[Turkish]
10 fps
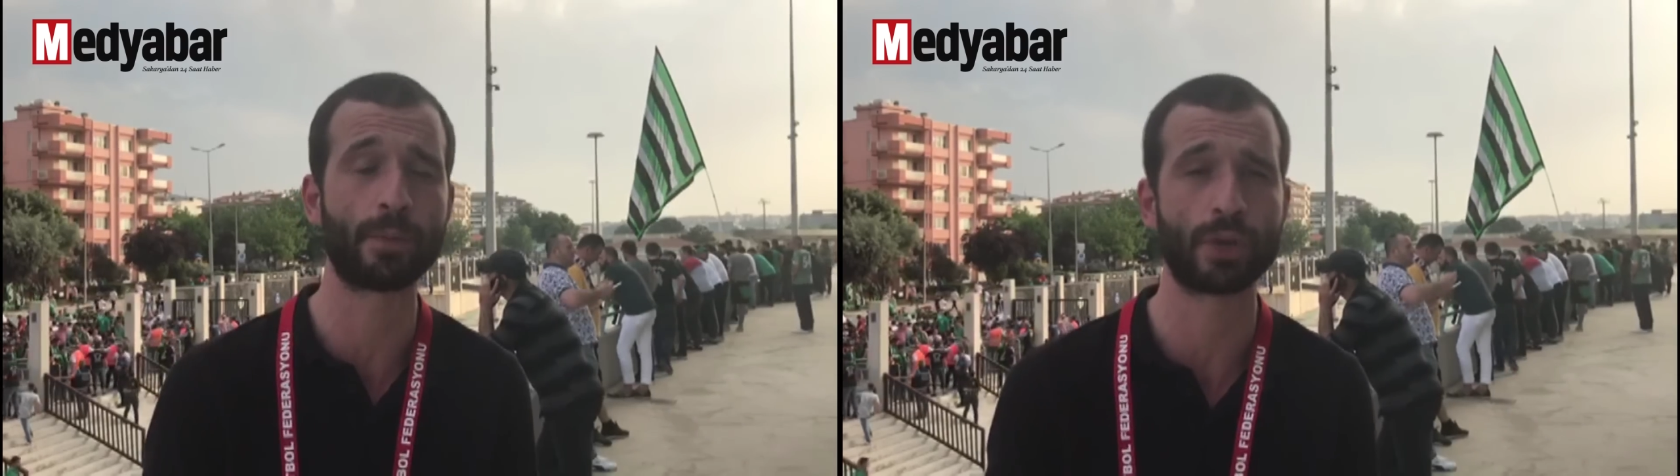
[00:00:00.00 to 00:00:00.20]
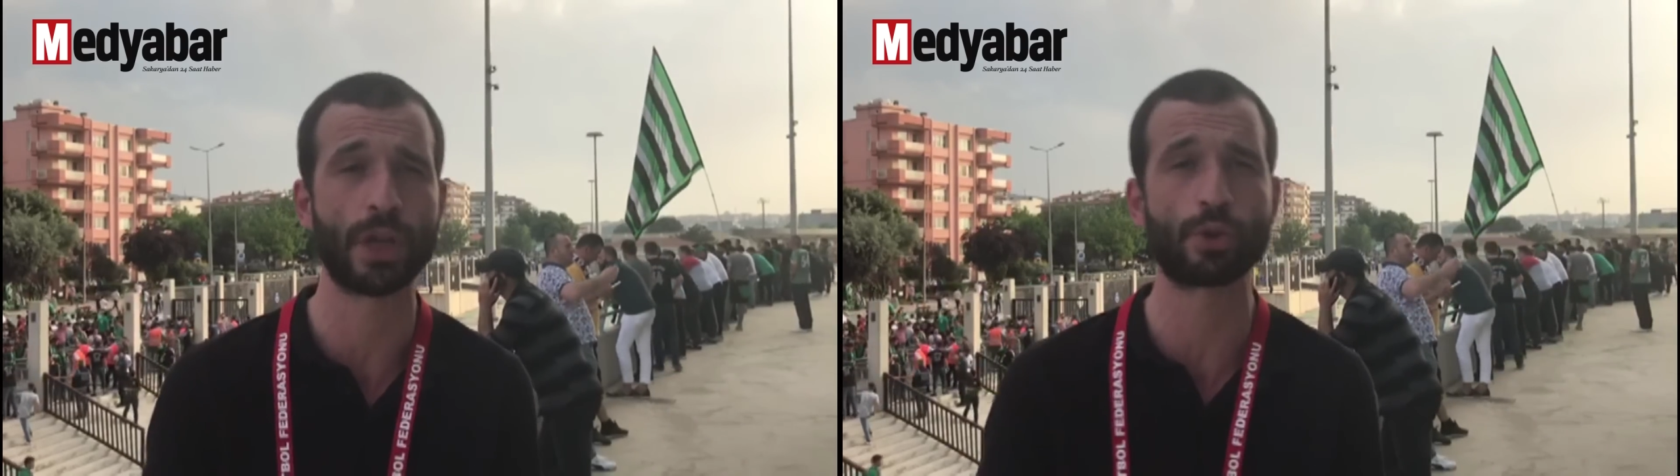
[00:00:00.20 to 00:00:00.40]

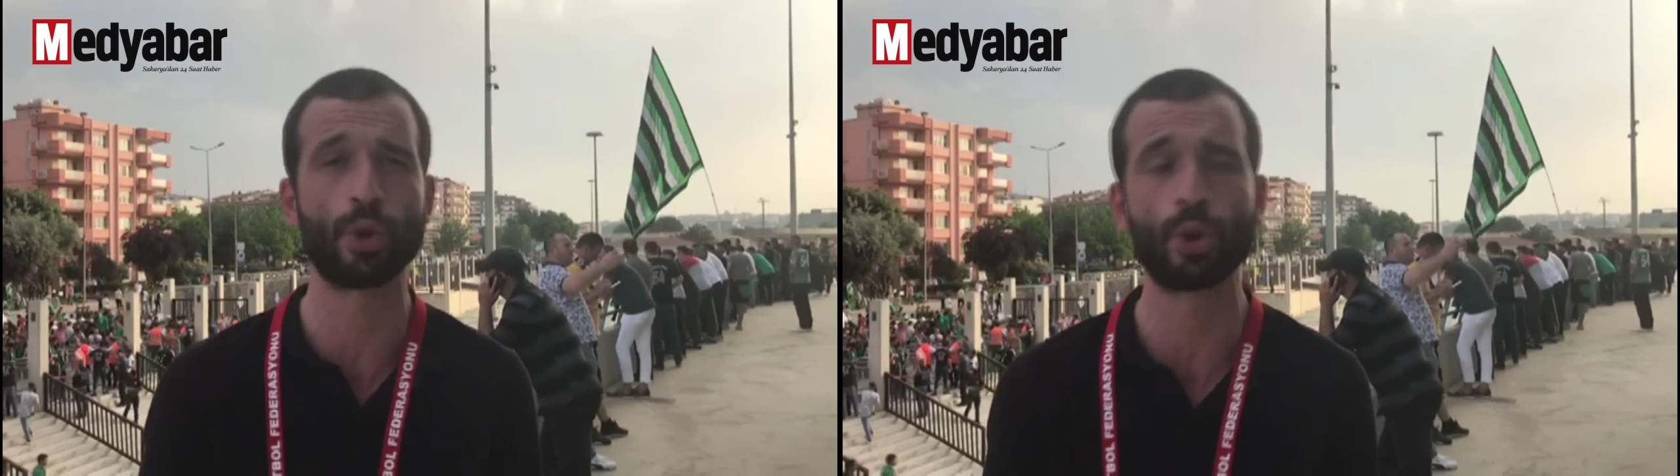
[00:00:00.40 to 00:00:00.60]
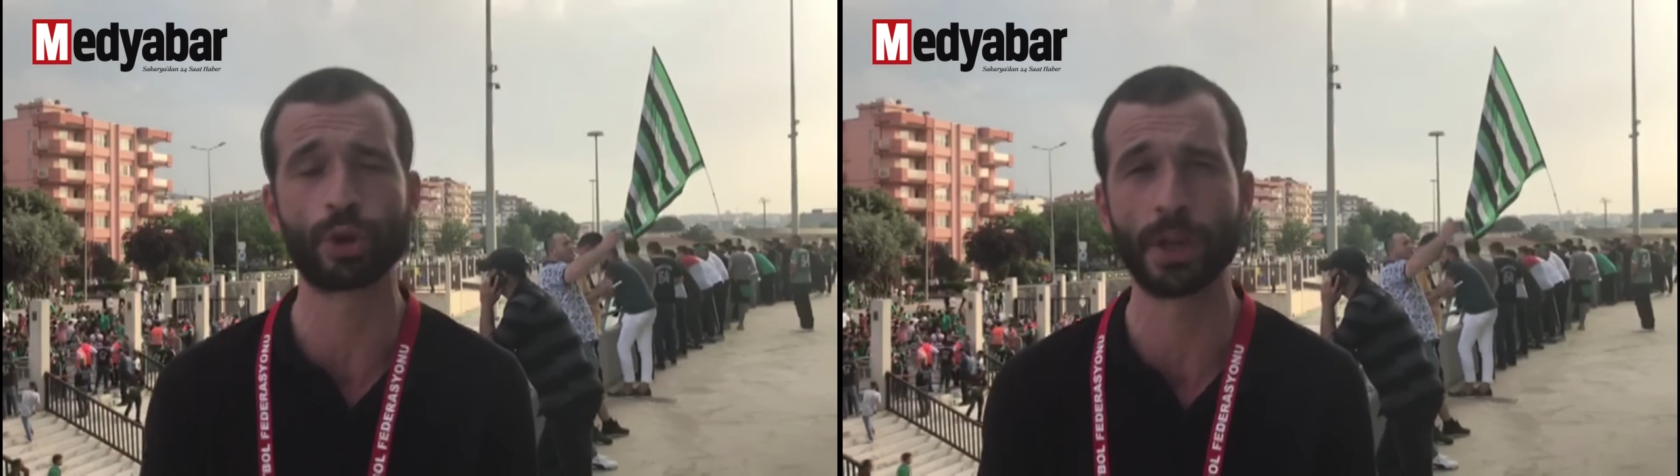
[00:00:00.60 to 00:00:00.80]
ve buradan
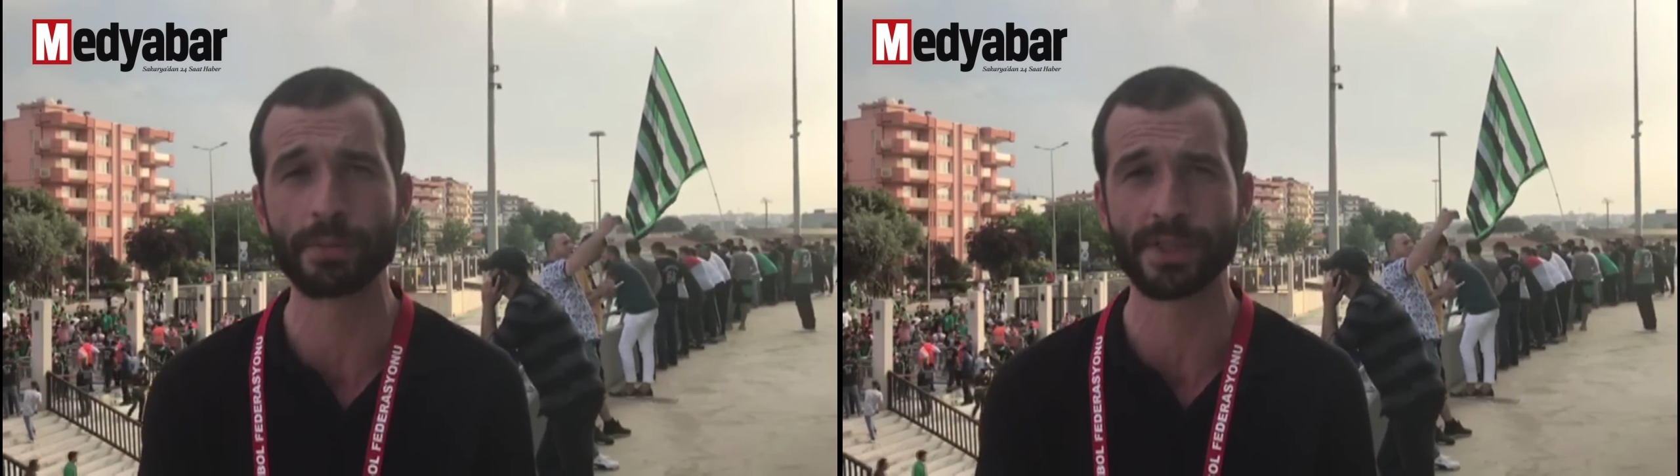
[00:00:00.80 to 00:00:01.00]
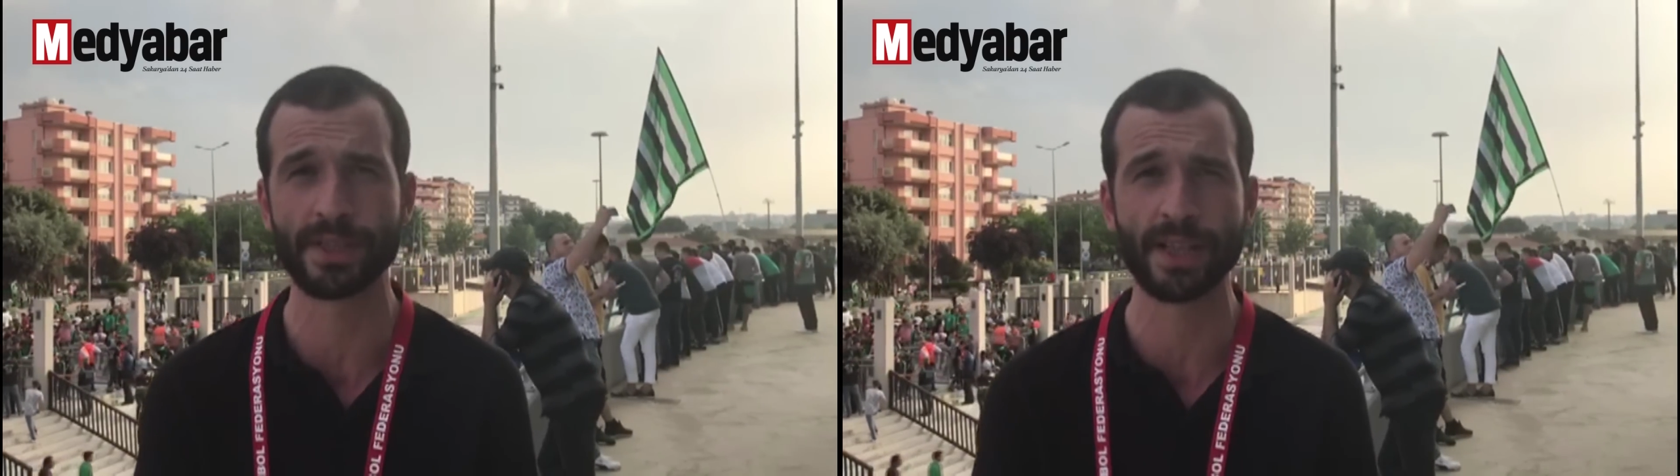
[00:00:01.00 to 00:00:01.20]
son
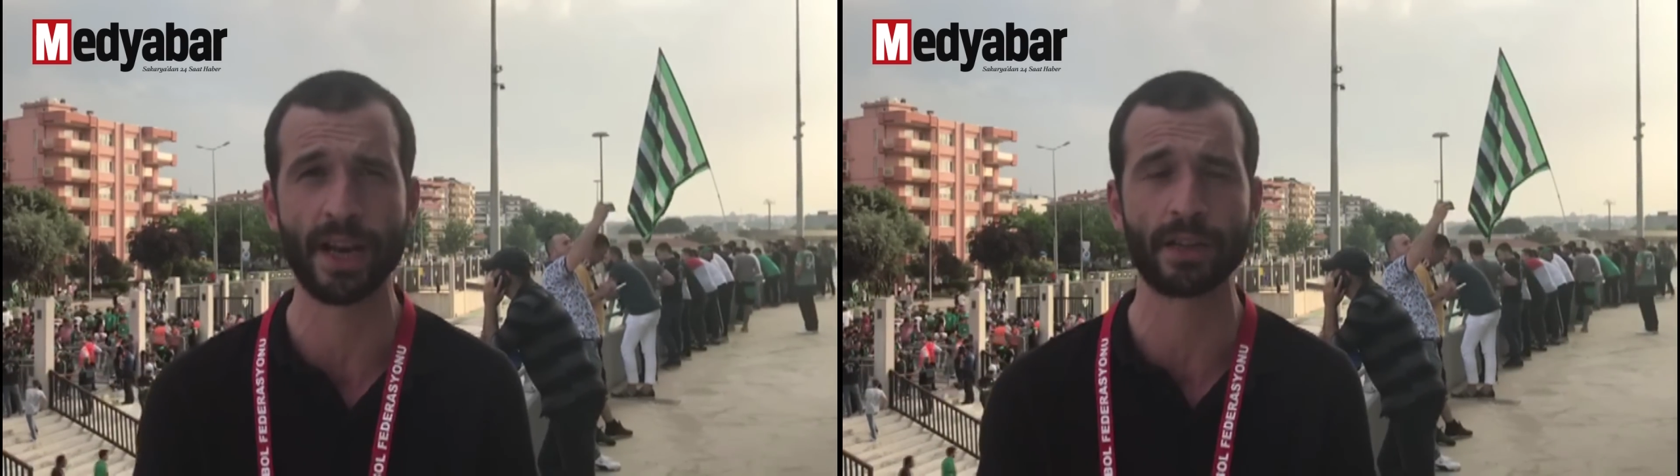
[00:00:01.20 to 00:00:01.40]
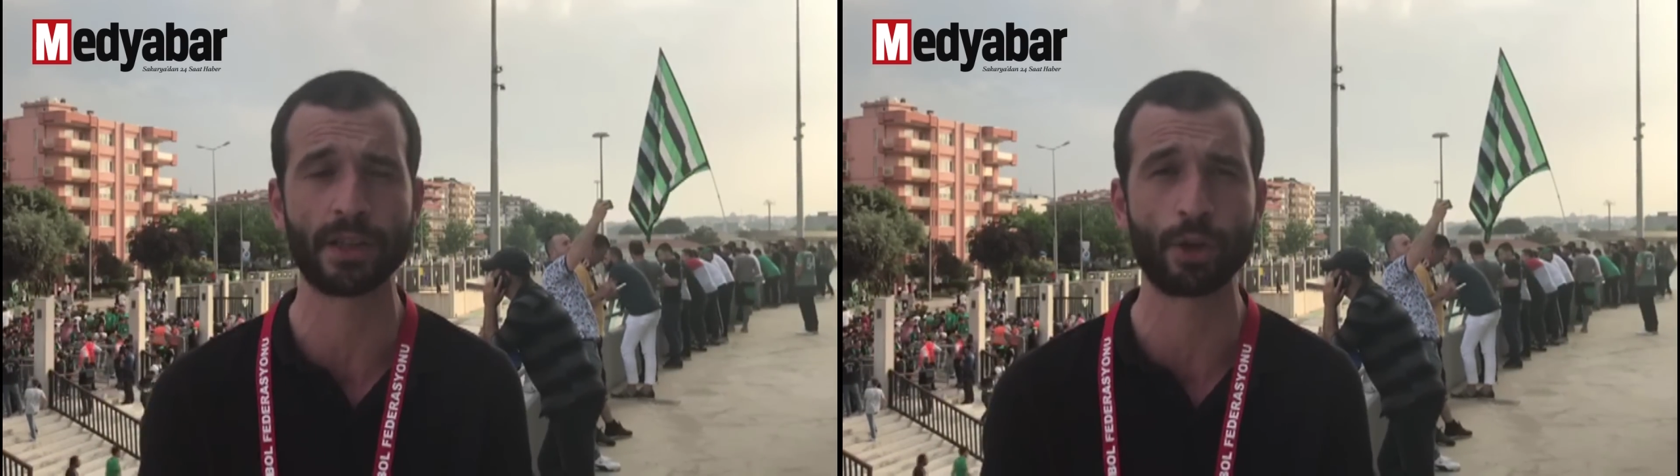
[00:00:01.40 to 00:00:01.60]
notlarımızı
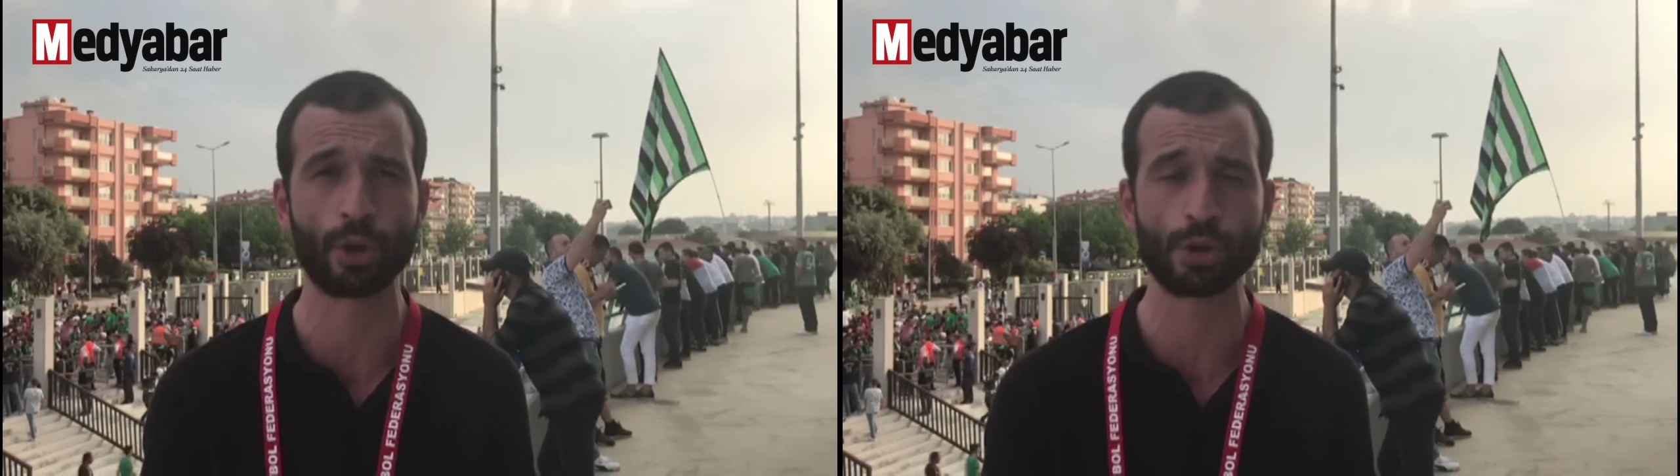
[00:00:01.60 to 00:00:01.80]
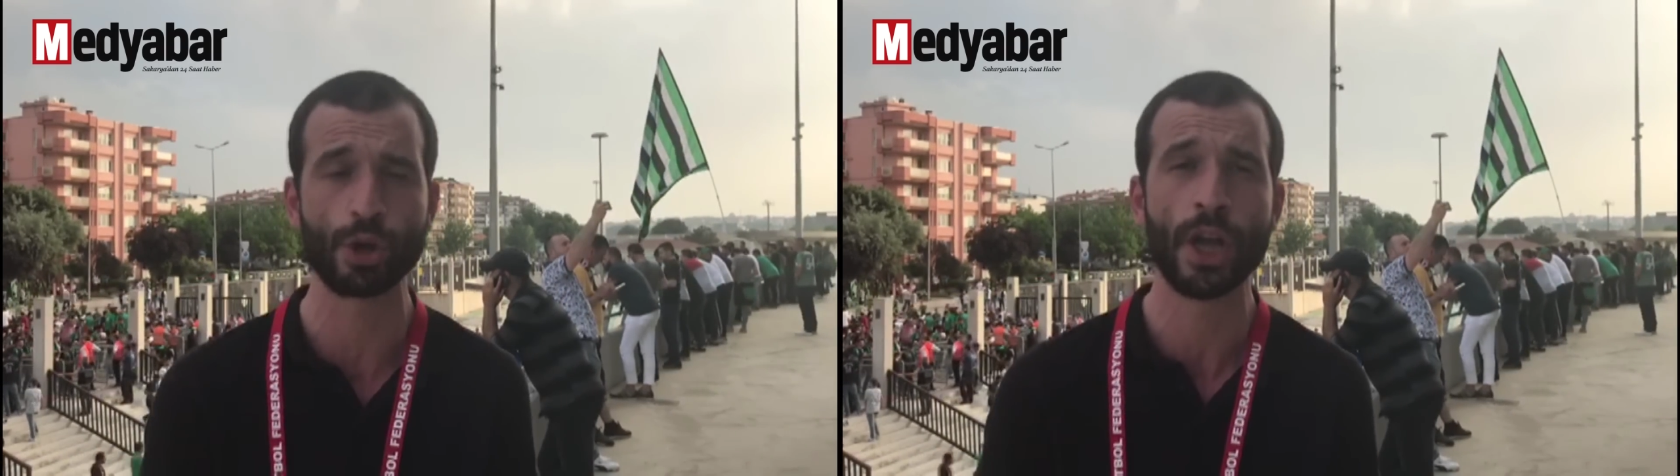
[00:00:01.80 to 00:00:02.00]
sizlere
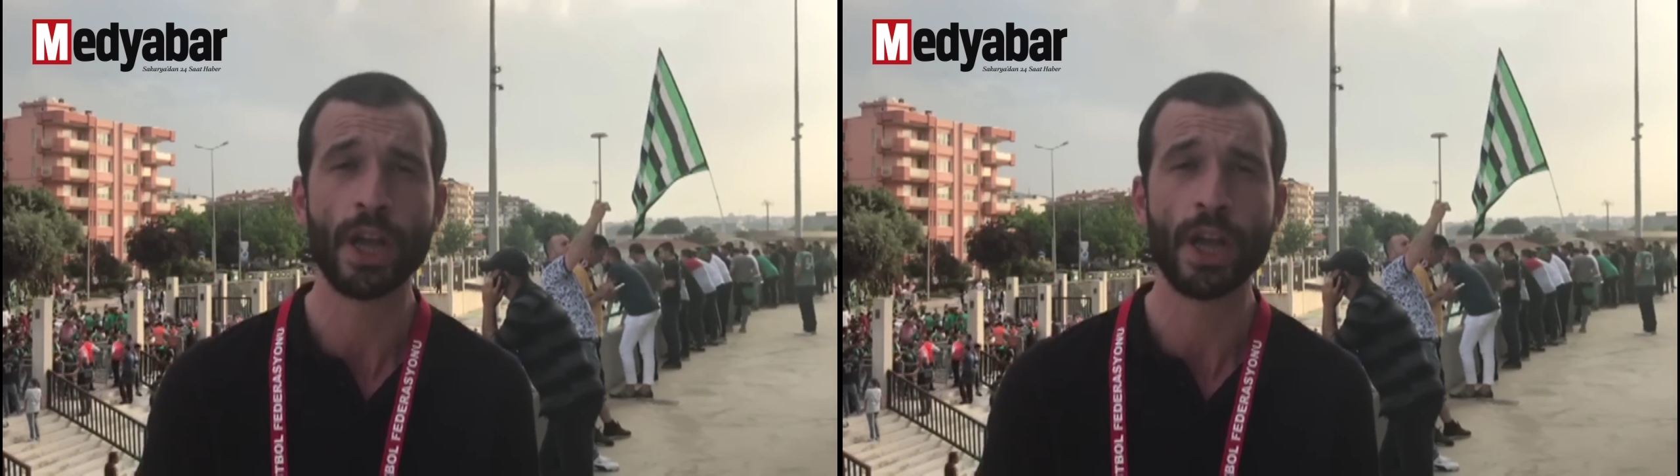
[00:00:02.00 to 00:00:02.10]
aktarıyoruz.